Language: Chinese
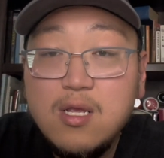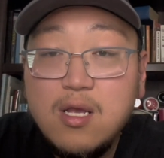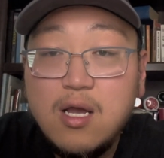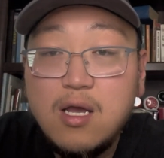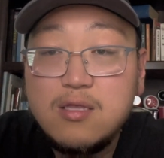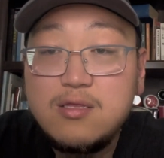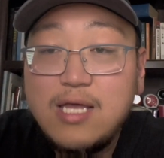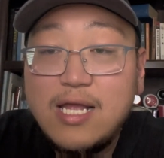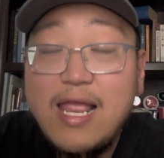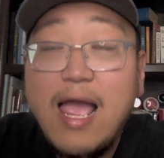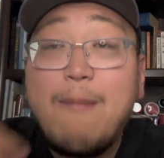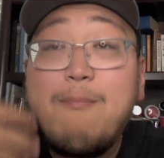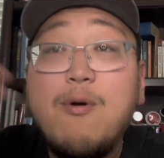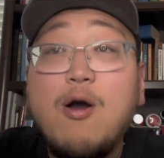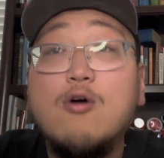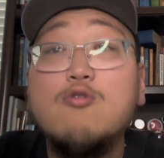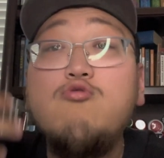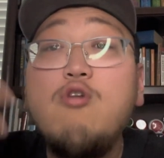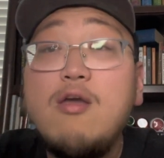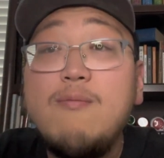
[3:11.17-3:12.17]
呃大家不
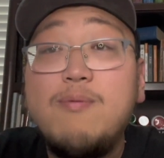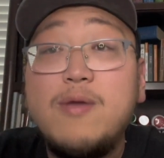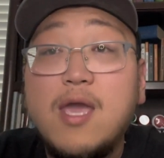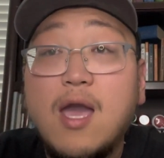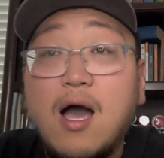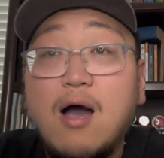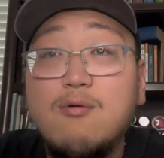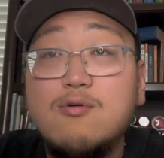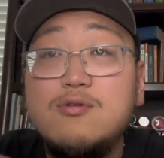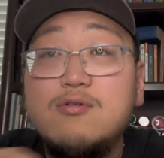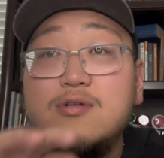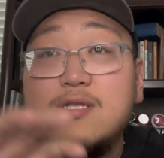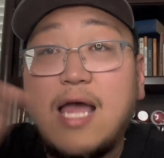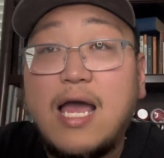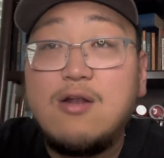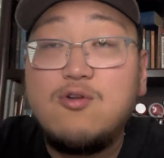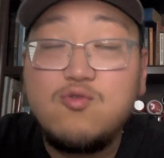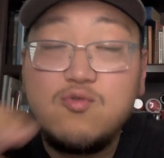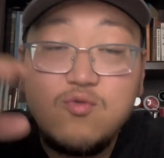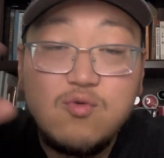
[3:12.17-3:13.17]
好对比啊，我就是
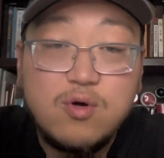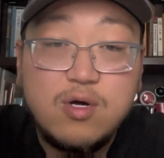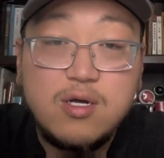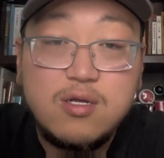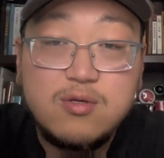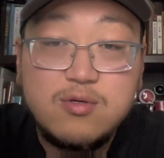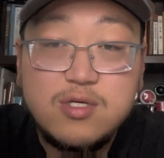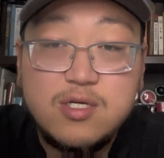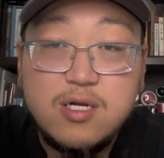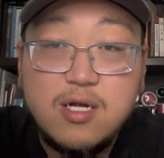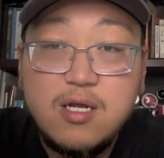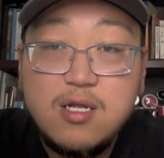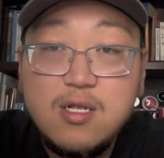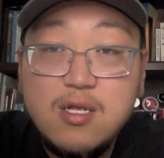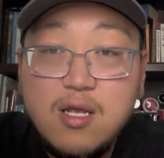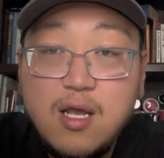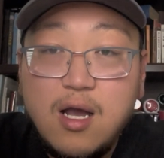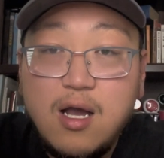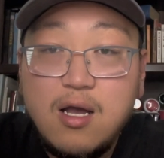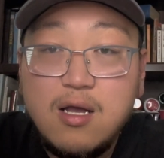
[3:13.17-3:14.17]
拿中国就是
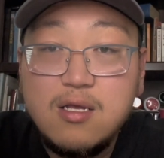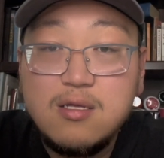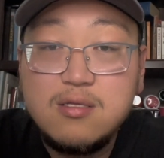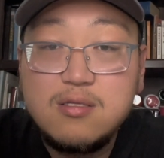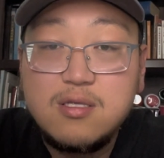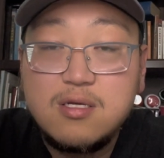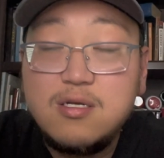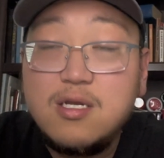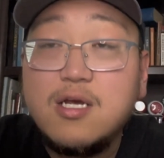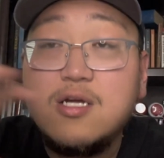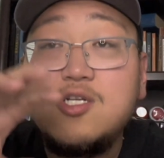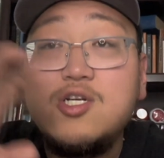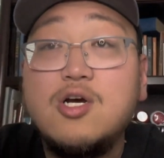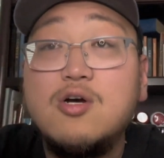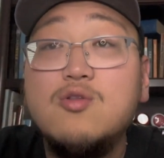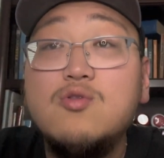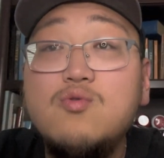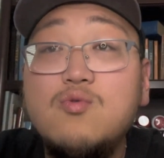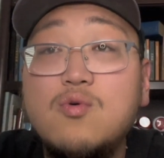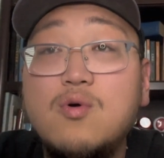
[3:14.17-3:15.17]
呃的这个
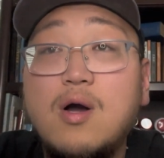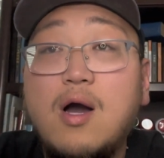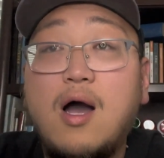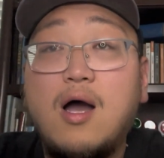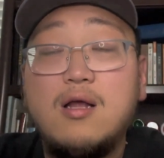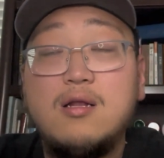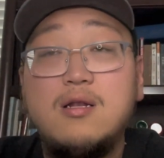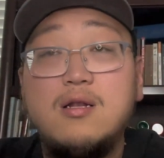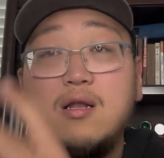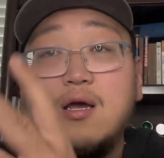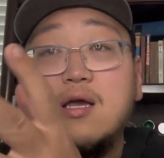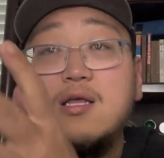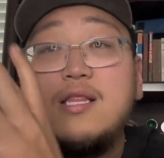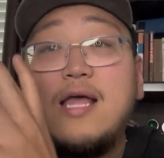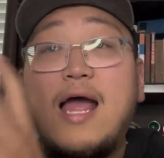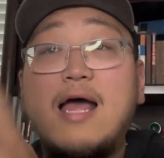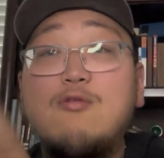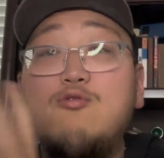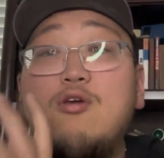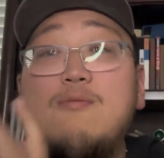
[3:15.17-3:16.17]
程度啊来跟
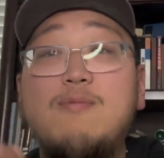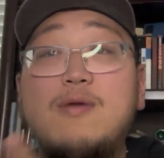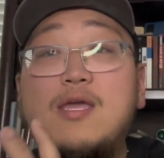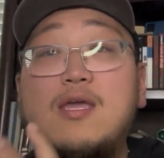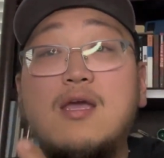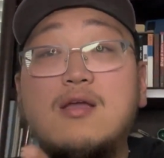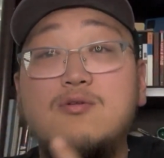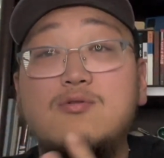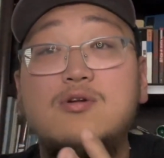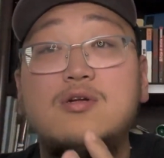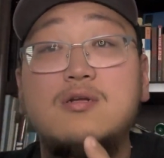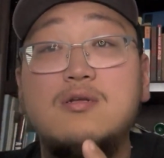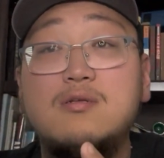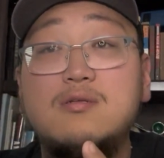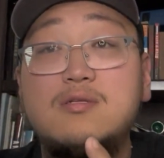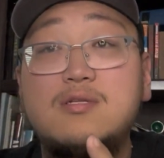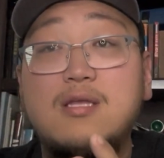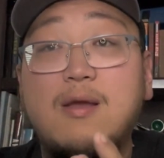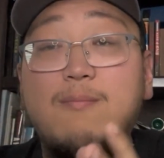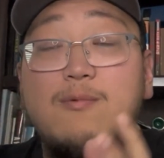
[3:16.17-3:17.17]
大家对比，就是
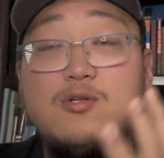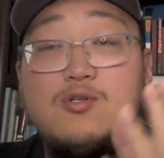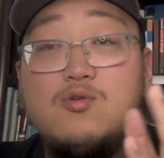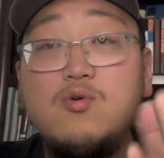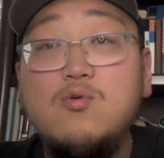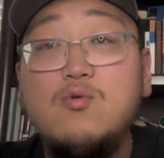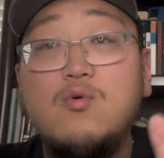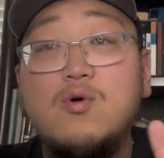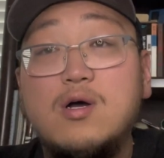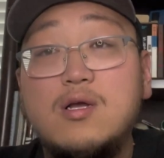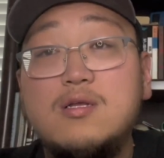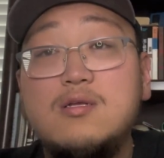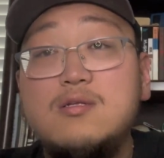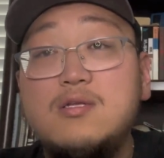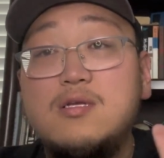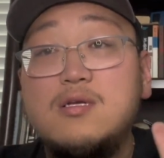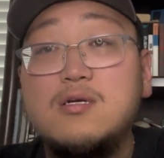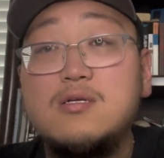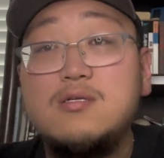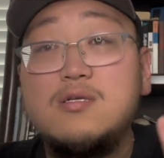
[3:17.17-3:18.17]
咱们中国
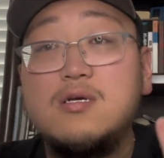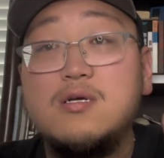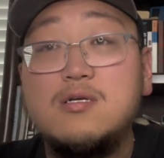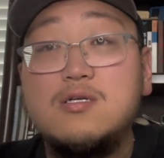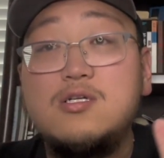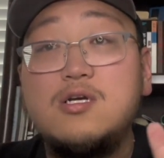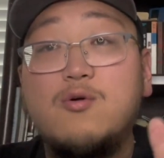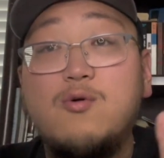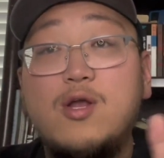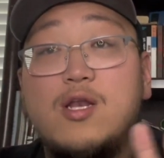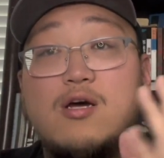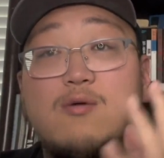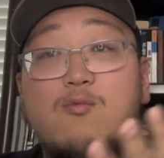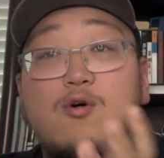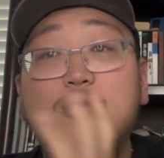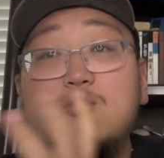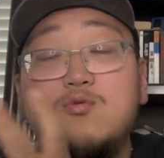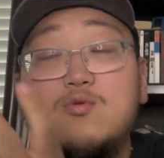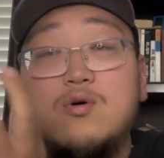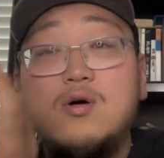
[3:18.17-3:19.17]
这个这个社会冷
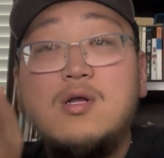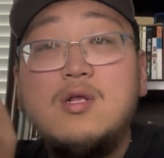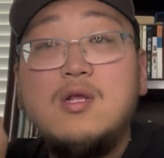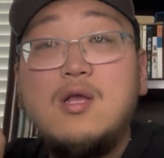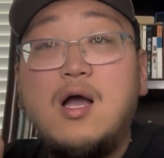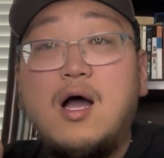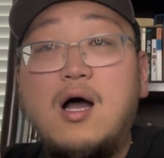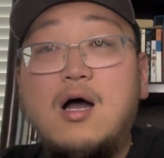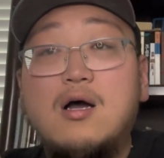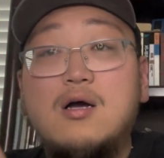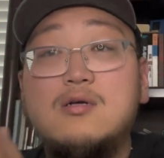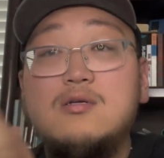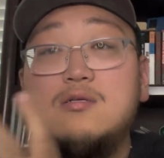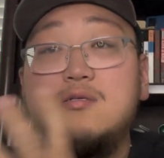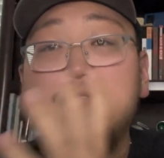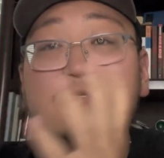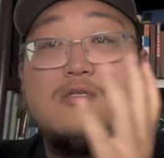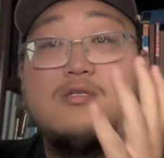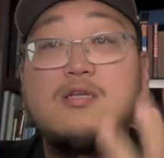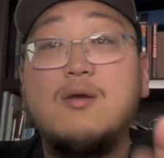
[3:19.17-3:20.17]
漠度啊
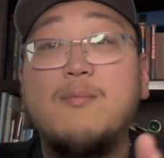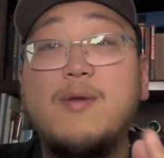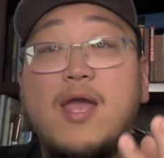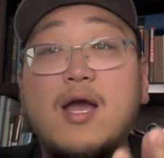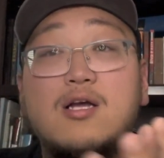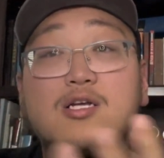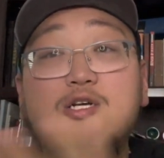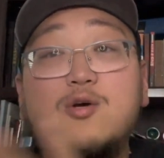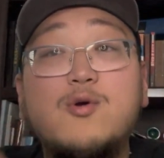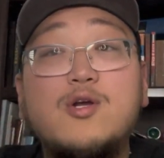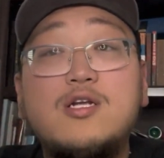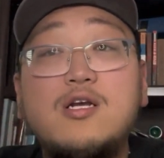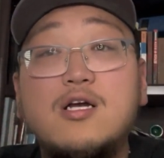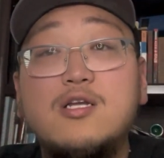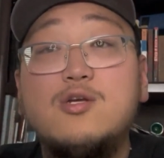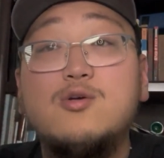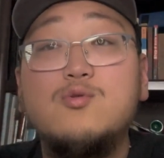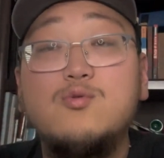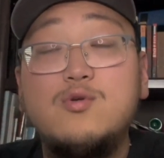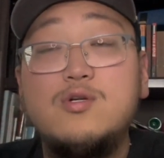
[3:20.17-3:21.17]
是怎么样，社会热
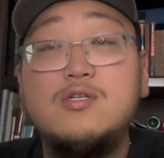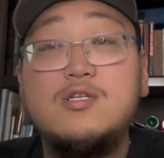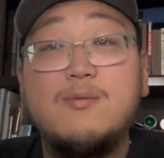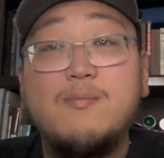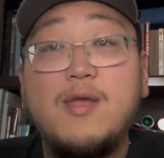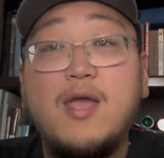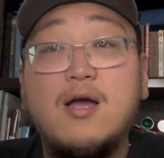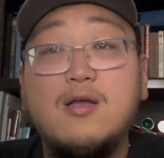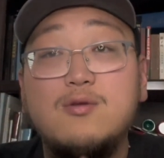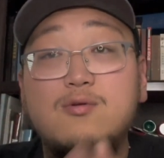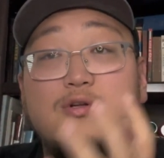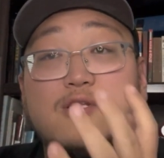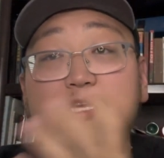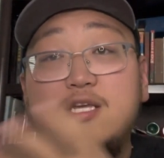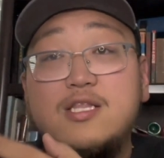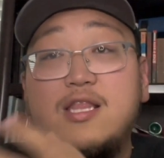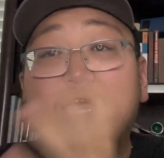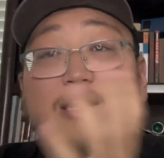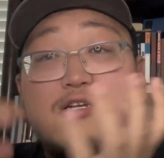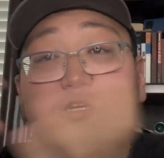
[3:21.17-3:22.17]
情度是怎么样，就是
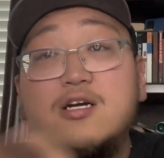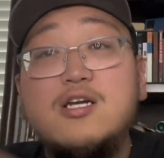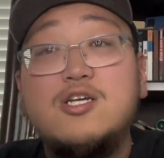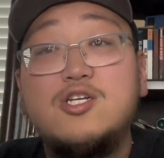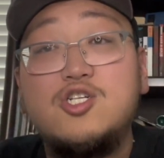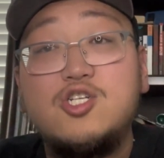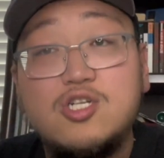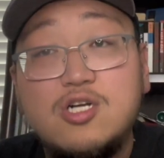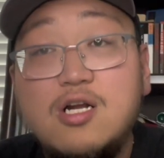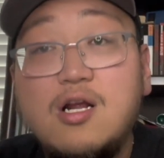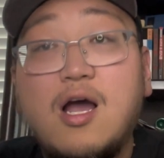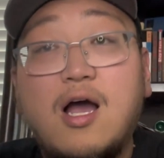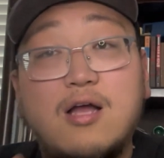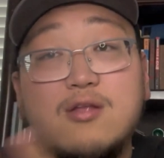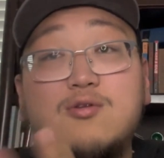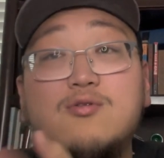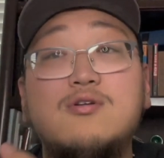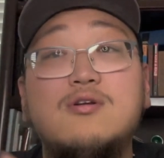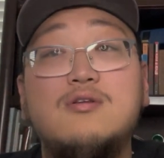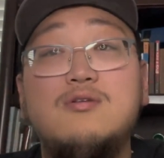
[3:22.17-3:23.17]
你再乘以十啊，
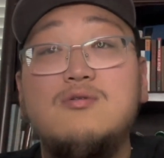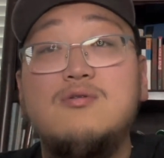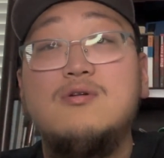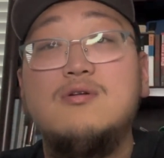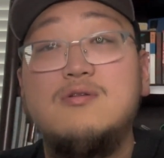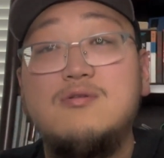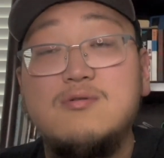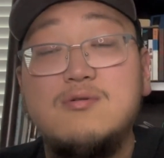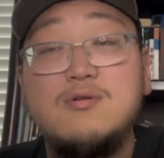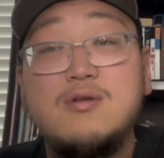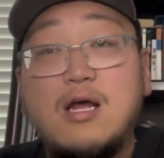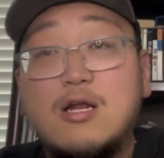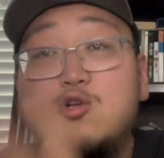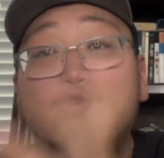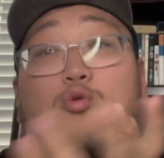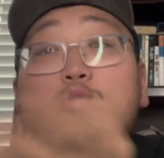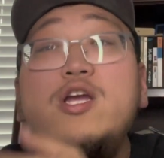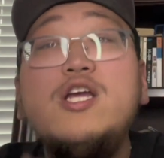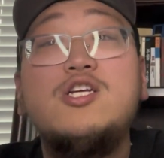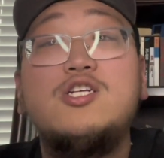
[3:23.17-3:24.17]
就是就是就是要
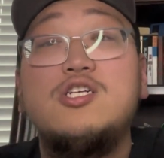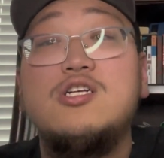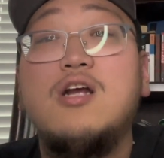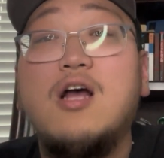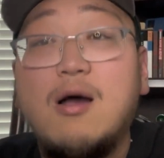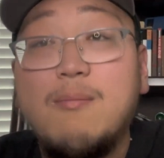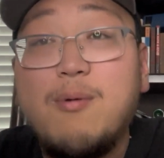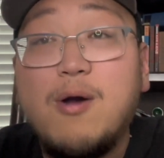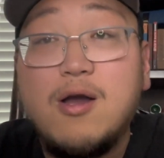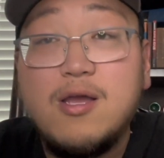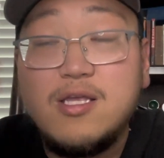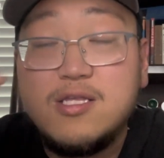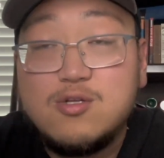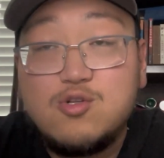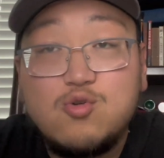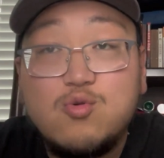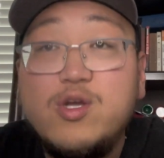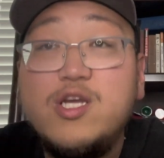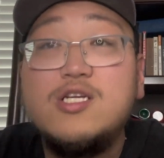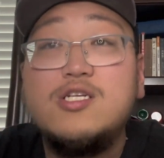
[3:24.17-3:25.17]
除以十啊，不好意思，
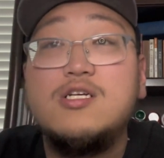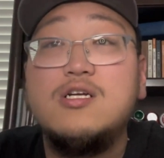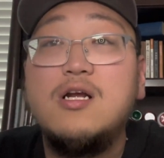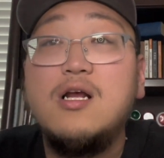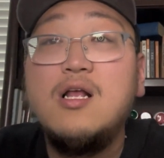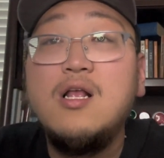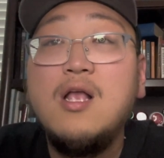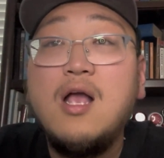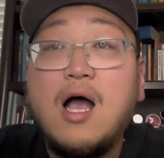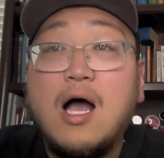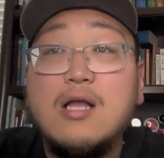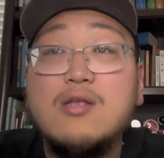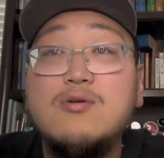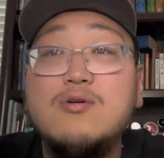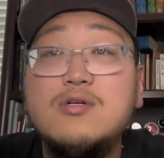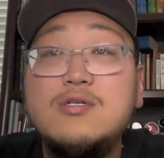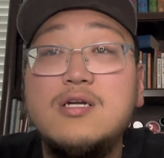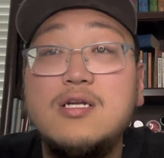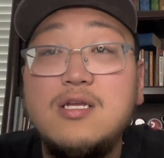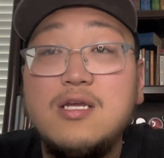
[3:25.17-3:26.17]
除以十啊，就
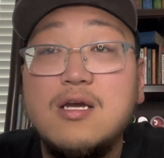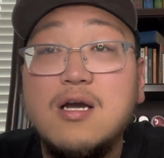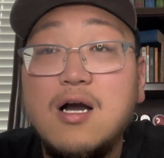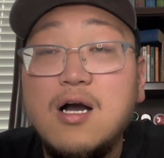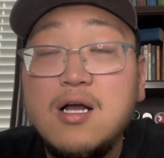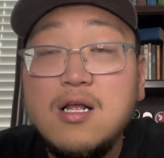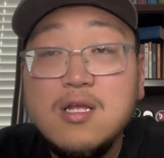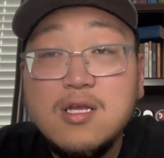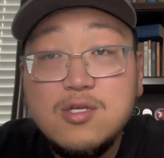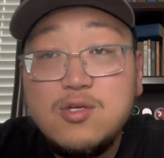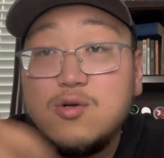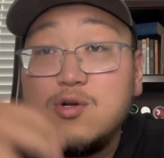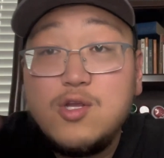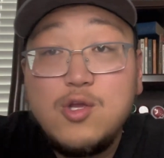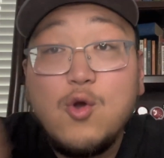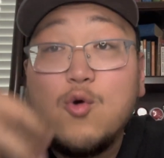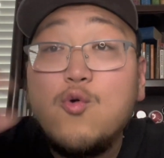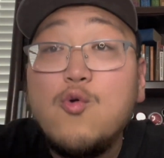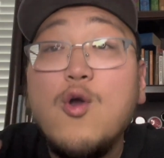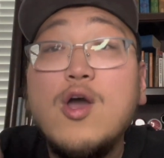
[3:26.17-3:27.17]
是这几个就是
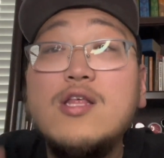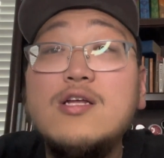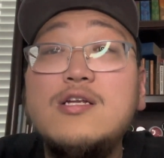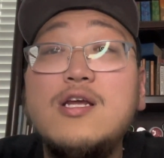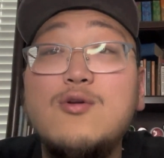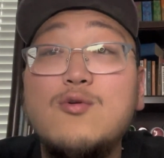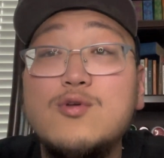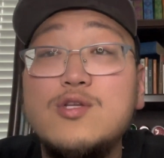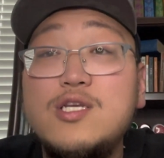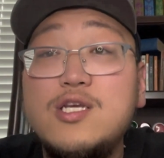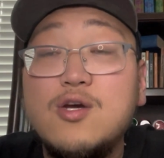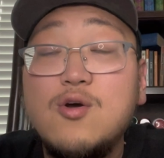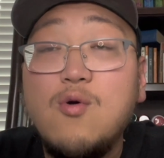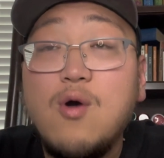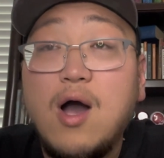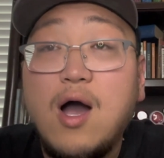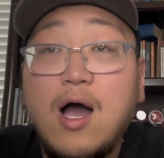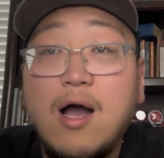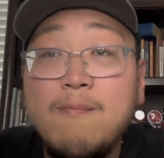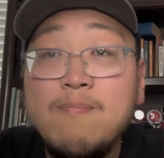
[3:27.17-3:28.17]
纽约的这种情
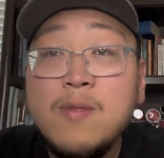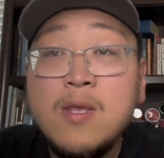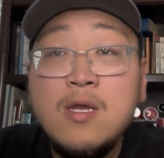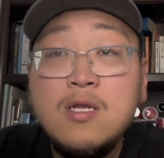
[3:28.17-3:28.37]
况啊，